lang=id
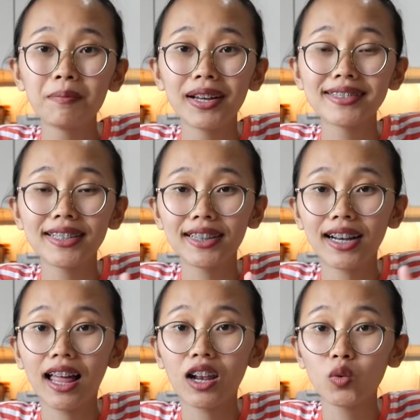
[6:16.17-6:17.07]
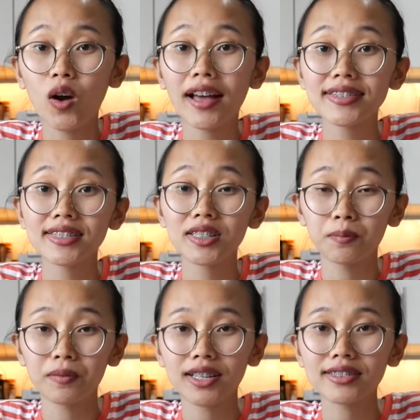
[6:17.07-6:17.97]
masih terlalu
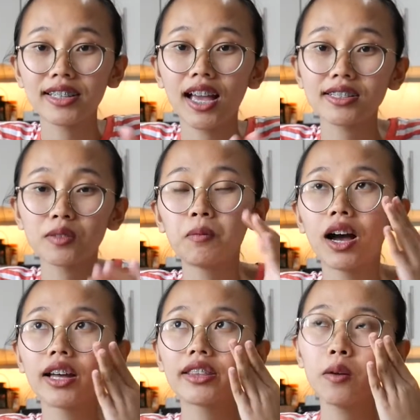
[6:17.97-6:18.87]
asem, rasanya asem banget.